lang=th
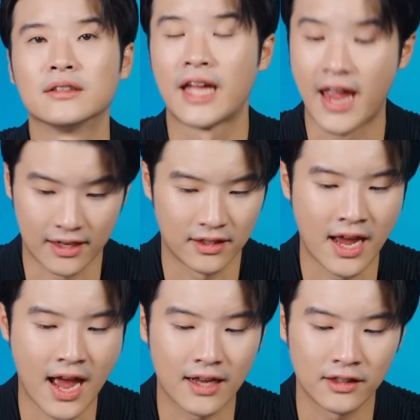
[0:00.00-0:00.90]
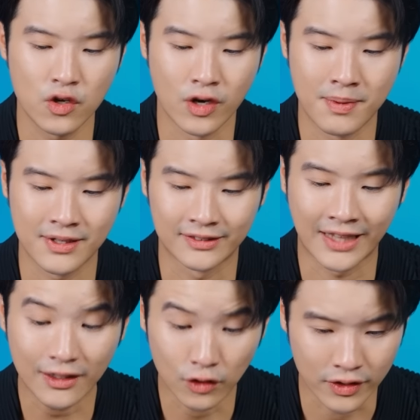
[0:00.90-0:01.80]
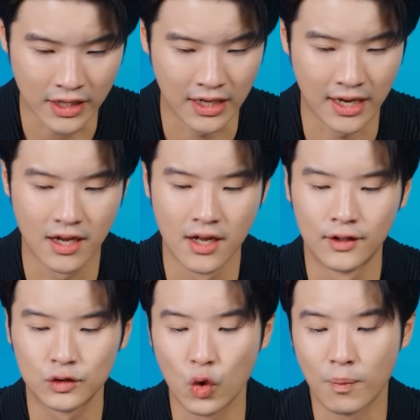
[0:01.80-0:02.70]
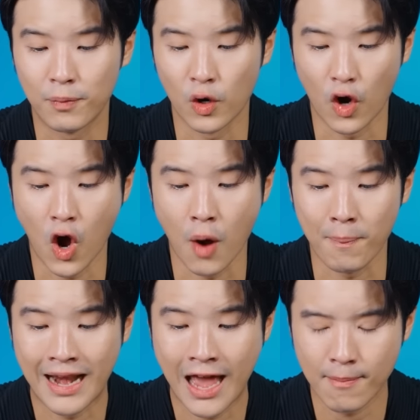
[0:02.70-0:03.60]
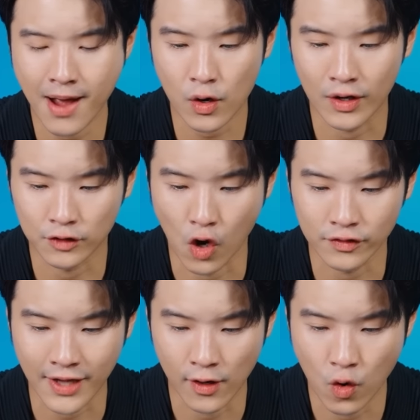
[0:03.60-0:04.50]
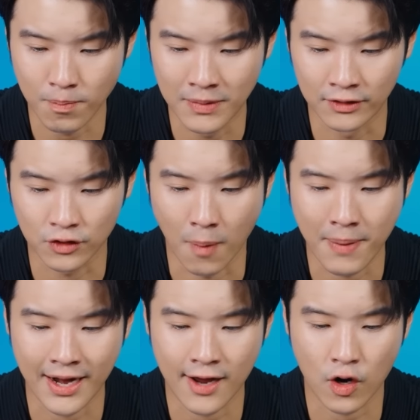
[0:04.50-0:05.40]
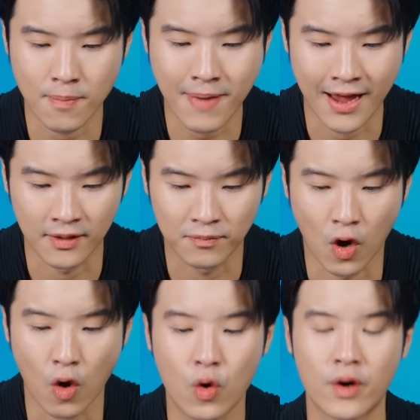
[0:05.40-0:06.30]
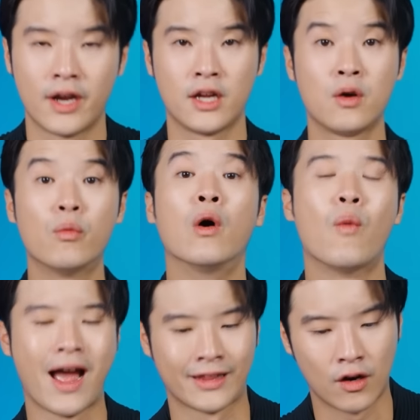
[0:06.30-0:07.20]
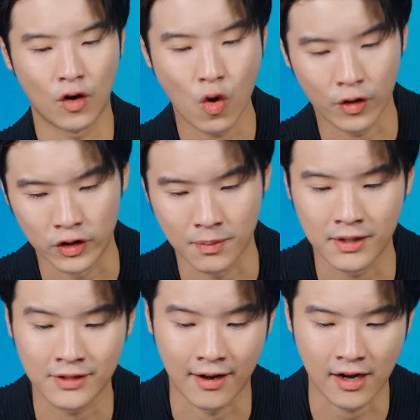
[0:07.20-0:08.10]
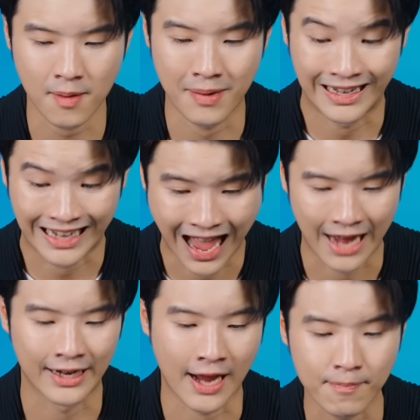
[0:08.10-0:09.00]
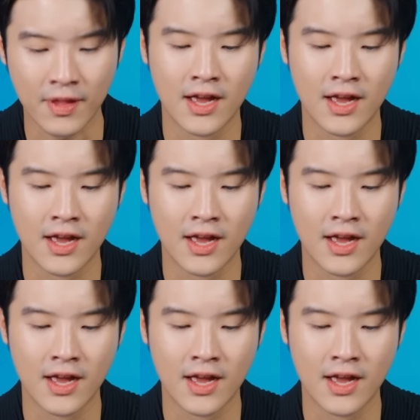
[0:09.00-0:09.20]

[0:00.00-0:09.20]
เทคนะฮะที่อยู่ในบริษัทเทคโนโลยีเนี่ยถูกปลดออกไปแล้วมากกว่า 262,582 คนอันนี้คือ worldwide ทั้งโลกโดยเฉพาะสหรัฐอเมริกานะครับ